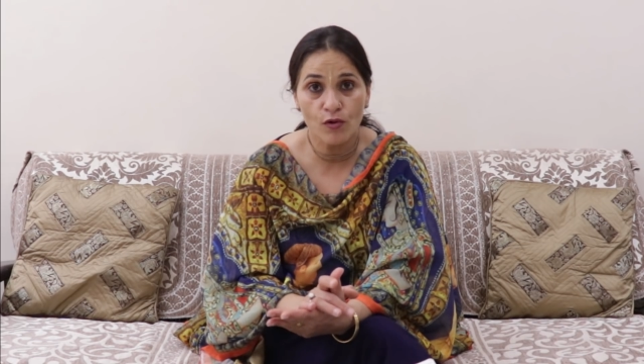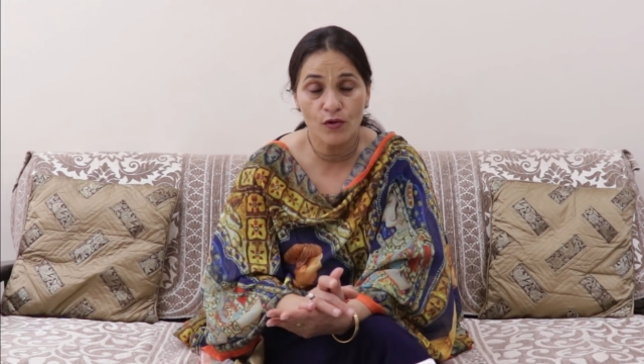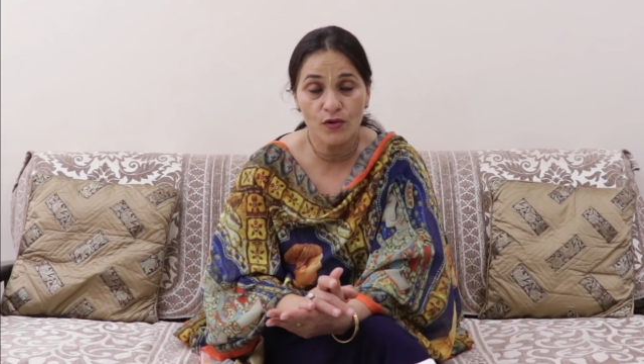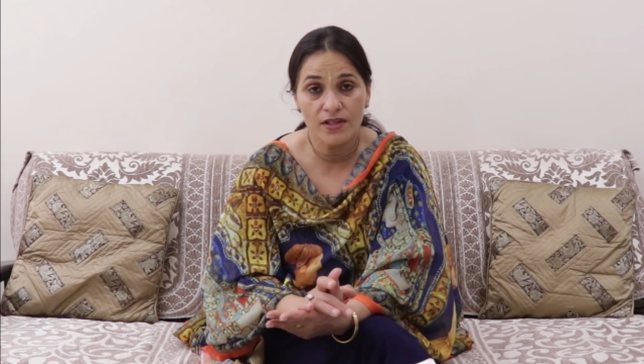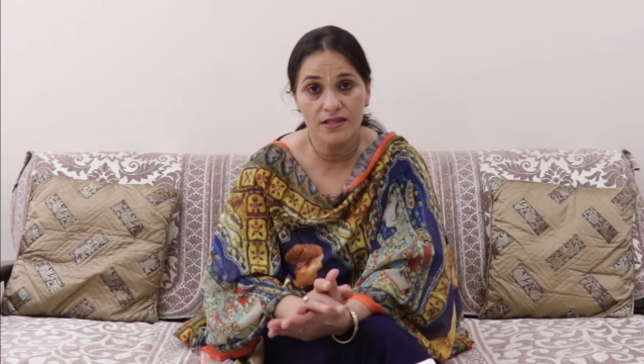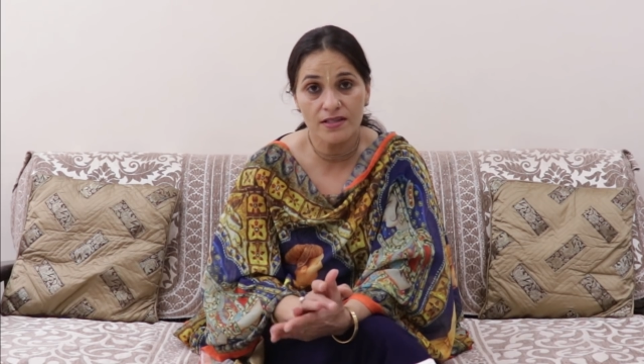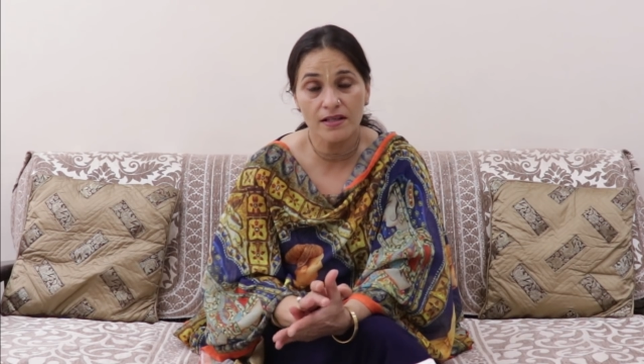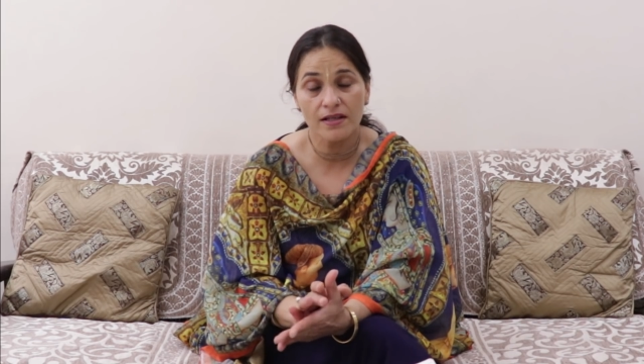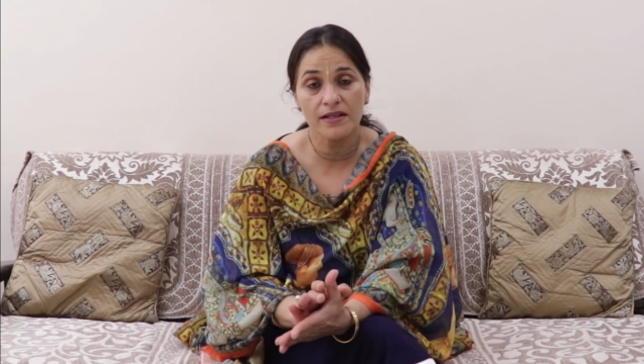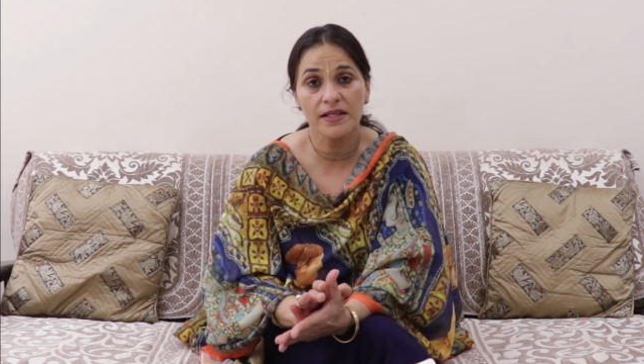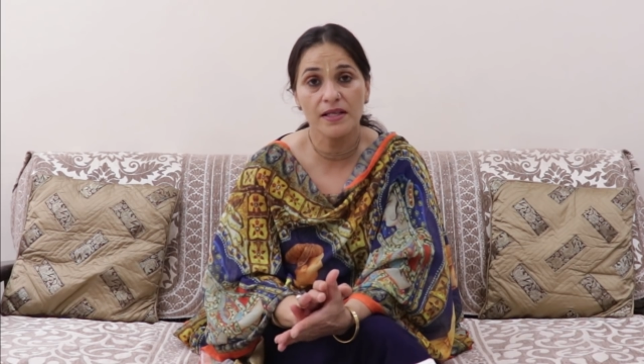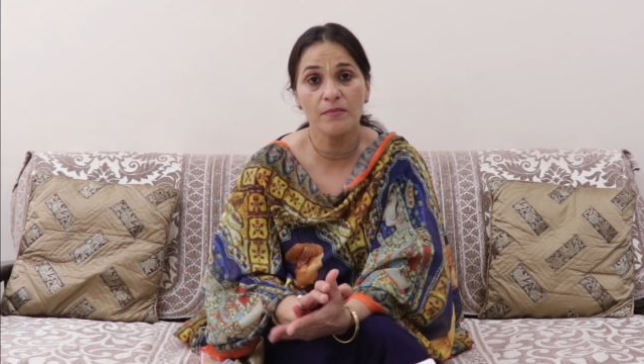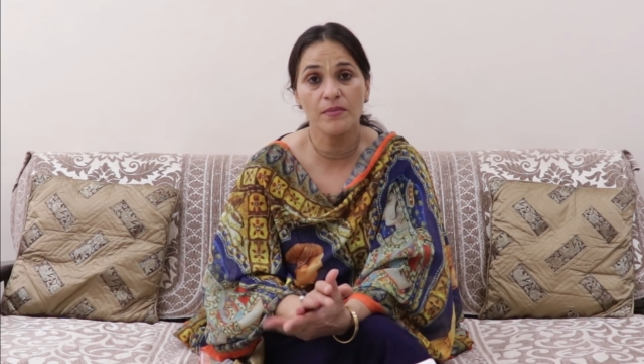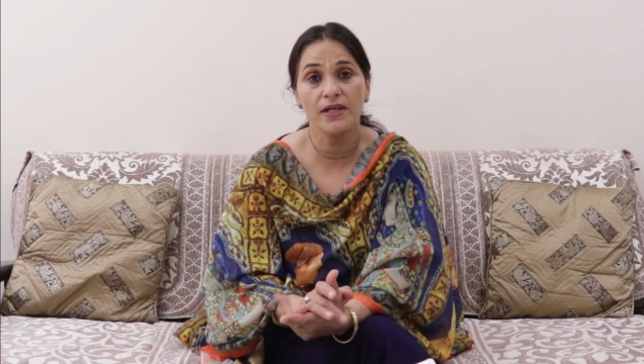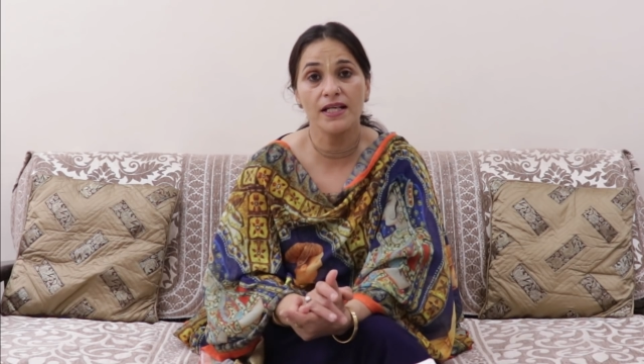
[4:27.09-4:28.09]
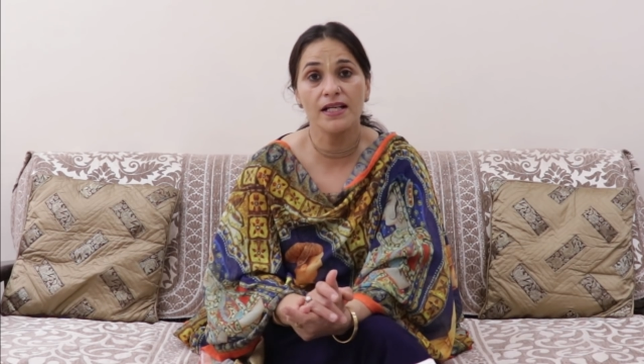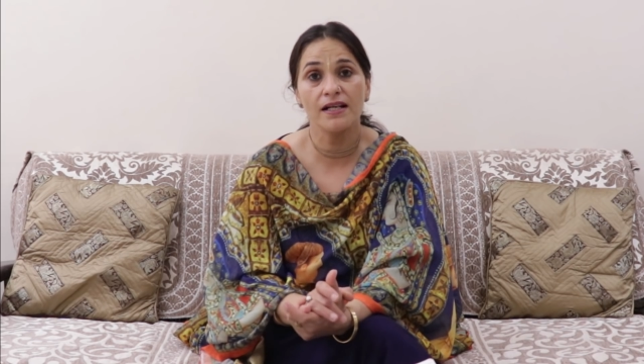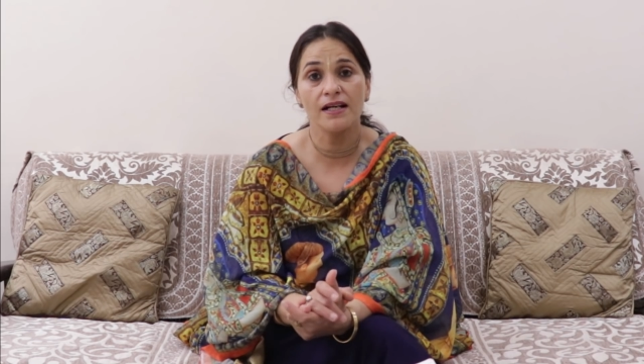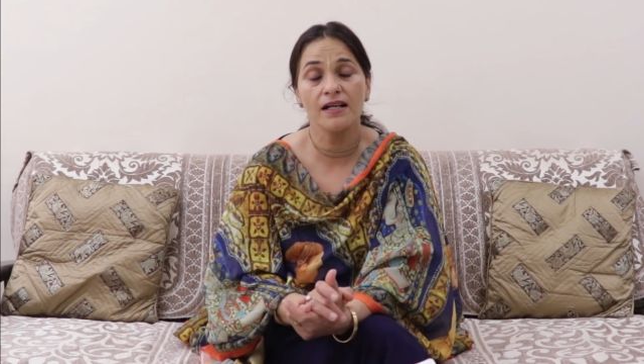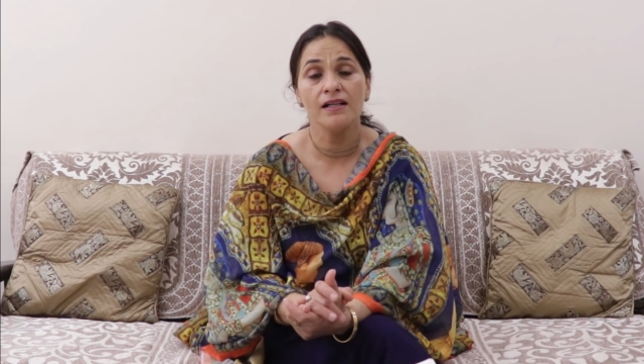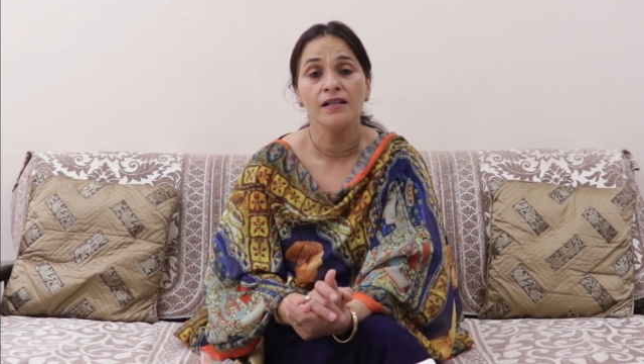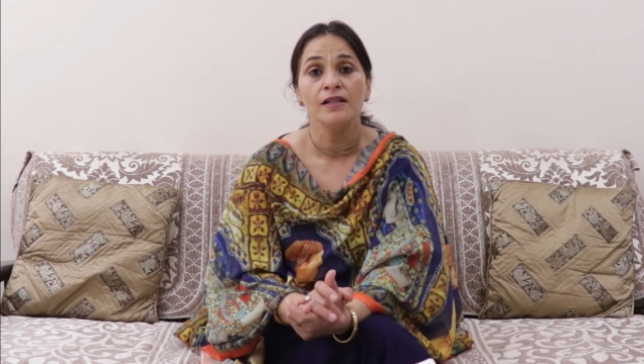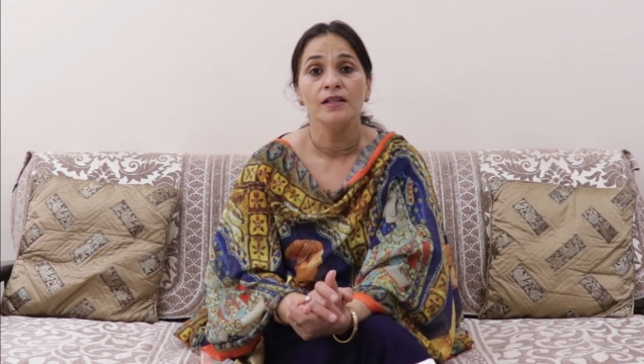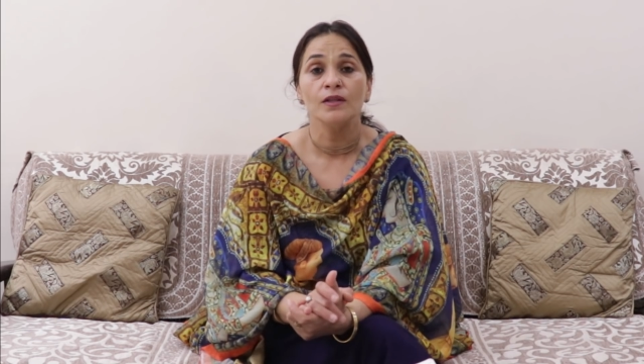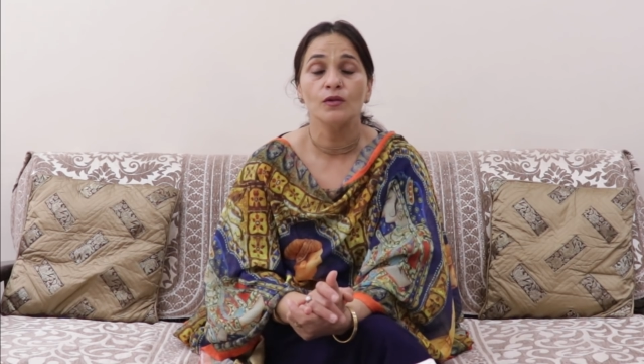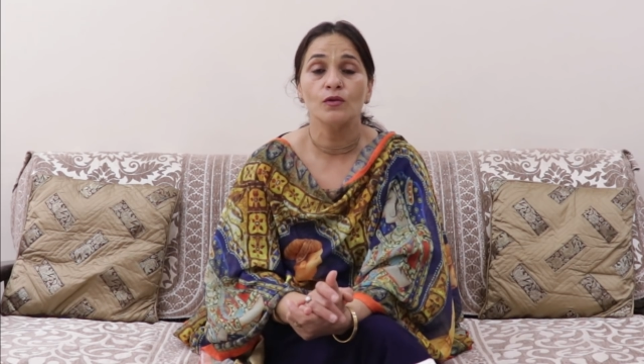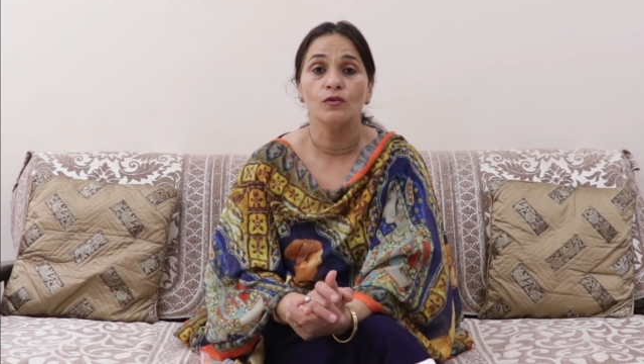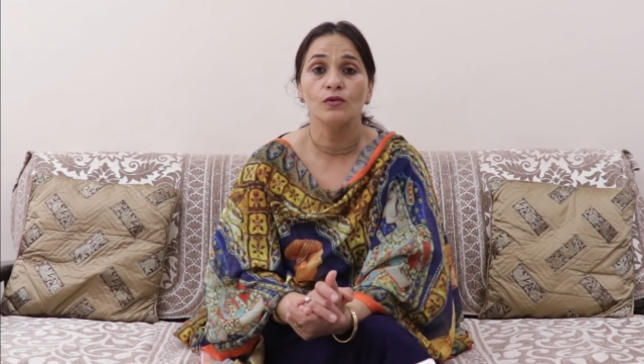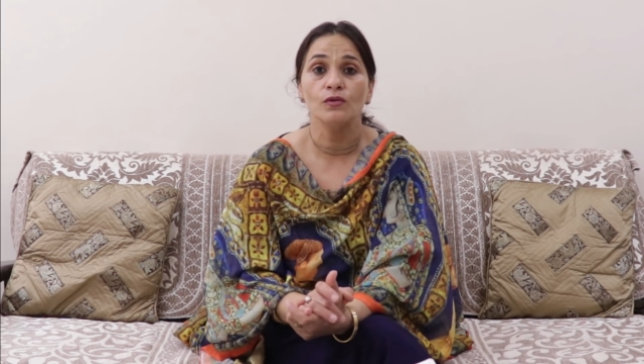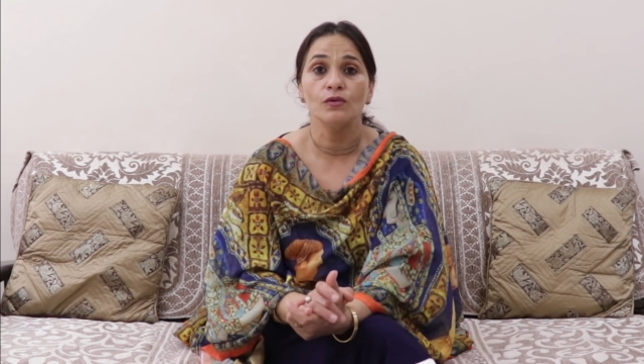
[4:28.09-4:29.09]
कोई असर नहीं पड़ेगा
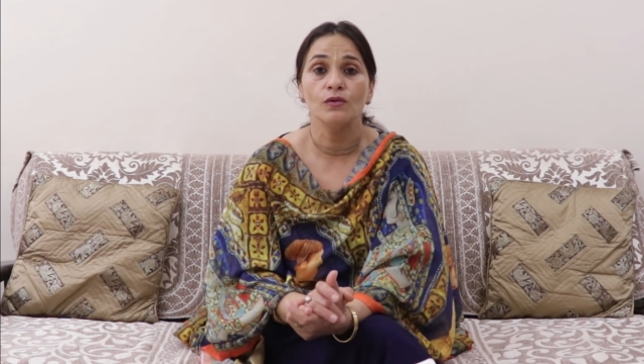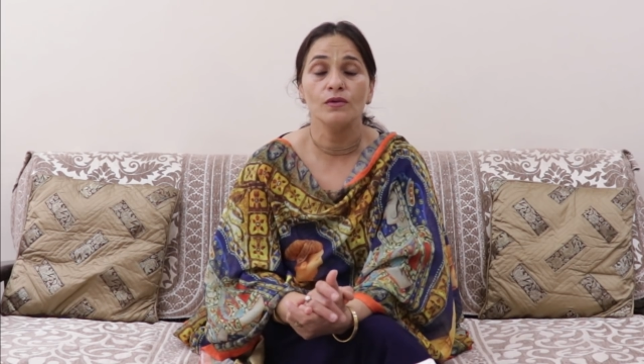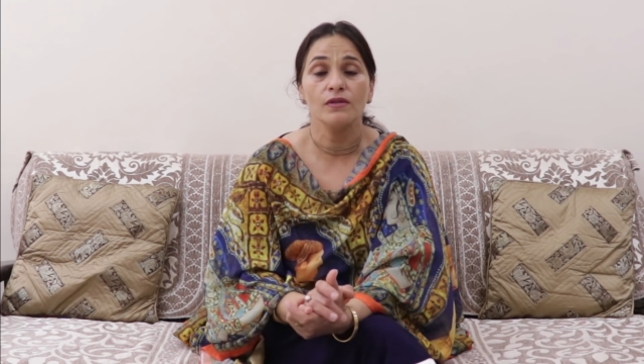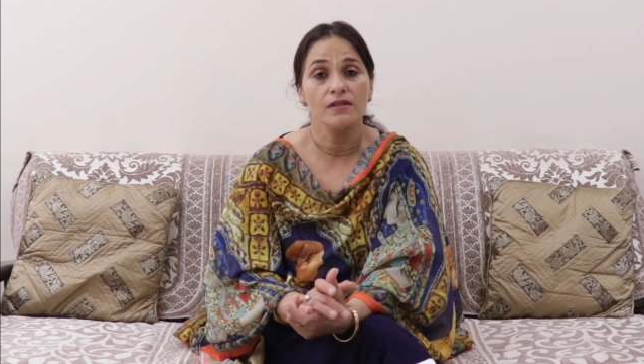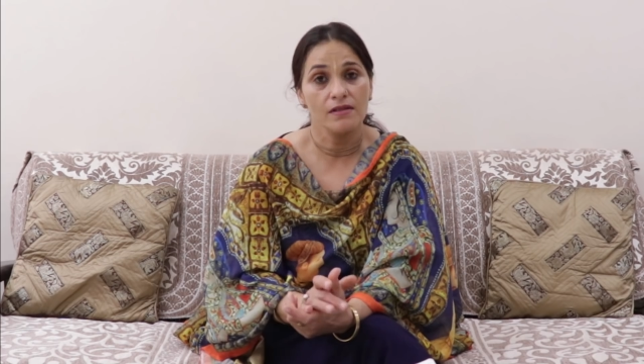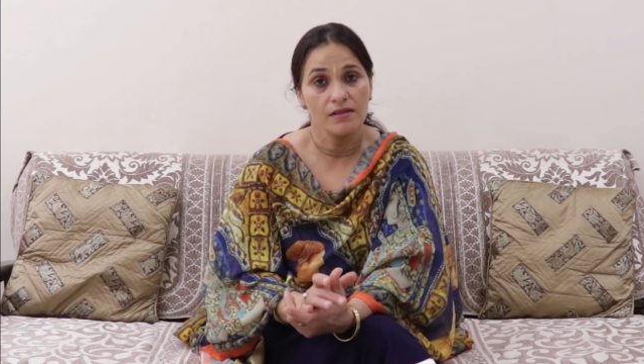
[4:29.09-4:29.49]
तो